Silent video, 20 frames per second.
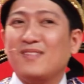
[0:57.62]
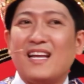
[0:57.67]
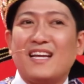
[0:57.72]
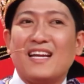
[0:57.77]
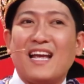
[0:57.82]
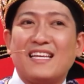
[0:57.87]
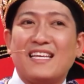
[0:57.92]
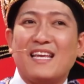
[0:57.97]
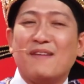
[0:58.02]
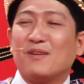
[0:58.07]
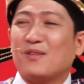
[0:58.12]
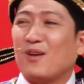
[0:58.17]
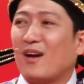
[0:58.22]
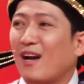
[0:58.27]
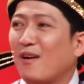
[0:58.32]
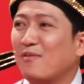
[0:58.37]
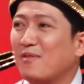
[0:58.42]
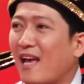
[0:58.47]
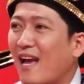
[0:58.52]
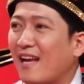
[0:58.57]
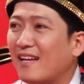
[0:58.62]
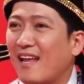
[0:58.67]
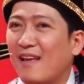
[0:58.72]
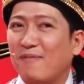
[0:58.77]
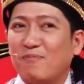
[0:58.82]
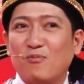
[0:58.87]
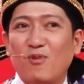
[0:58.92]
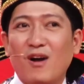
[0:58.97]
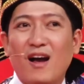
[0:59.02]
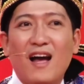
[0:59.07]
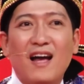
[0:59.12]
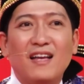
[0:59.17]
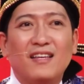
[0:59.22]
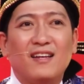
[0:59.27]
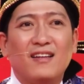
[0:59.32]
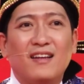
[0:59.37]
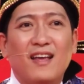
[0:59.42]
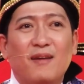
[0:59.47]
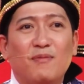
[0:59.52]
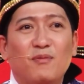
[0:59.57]
nay ngày gì mà toàn áo dài đẹp quá trời,
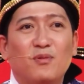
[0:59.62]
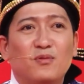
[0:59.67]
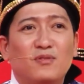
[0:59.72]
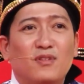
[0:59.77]
trời đẹp ơi, luôn.